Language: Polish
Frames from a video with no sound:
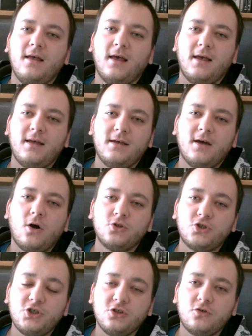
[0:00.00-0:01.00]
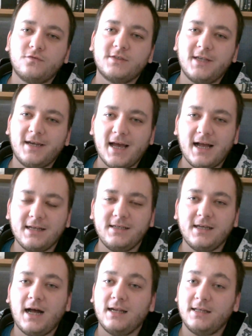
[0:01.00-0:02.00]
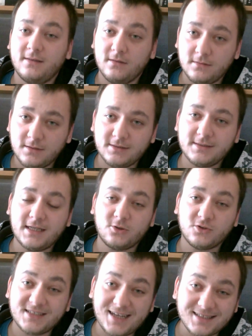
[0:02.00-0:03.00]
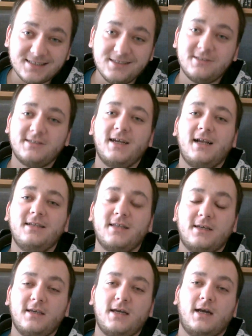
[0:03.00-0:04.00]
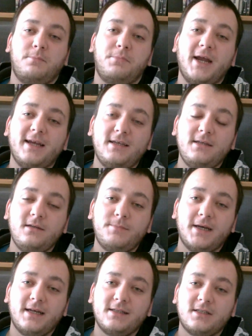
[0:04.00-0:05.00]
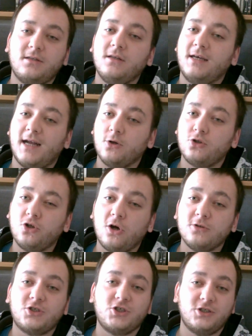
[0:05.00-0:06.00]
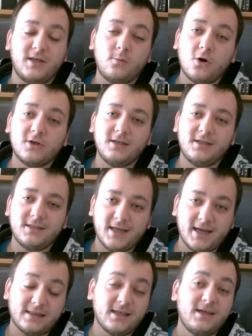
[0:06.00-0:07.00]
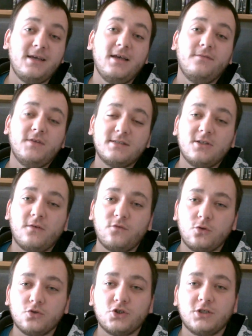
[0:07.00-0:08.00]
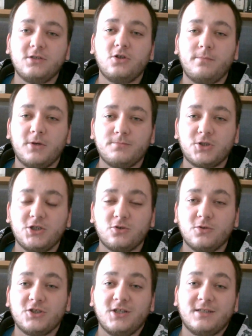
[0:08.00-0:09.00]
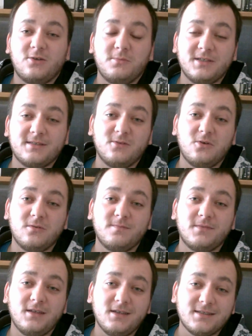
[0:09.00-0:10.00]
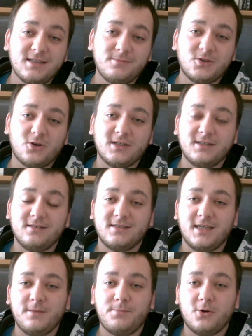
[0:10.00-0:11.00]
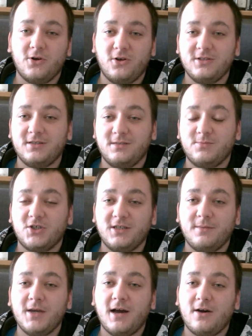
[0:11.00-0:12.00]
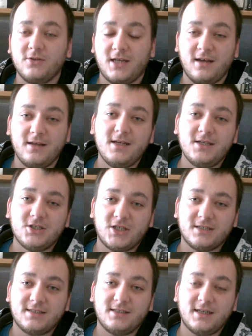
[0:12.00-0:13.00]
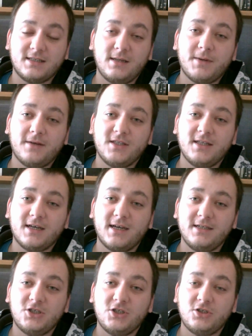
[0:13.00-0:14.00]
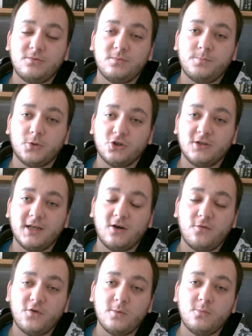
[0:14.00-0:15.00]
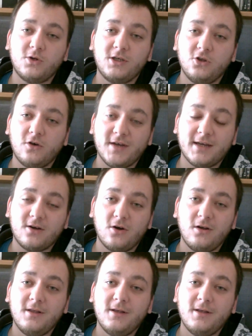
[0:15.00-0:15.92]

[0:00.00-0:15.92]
E, odcinków seriali, ale e, za to zacnych seriali, takich jak Breaking Bad, Gra o Tron czy The Walking Dead. Więc to wróży dobrą przyszłość, natomiast no, jestem trochę zaniepokojony tym, że nie miała ona szansy tak naprawdę nakręcić porządnego filmu kinowego.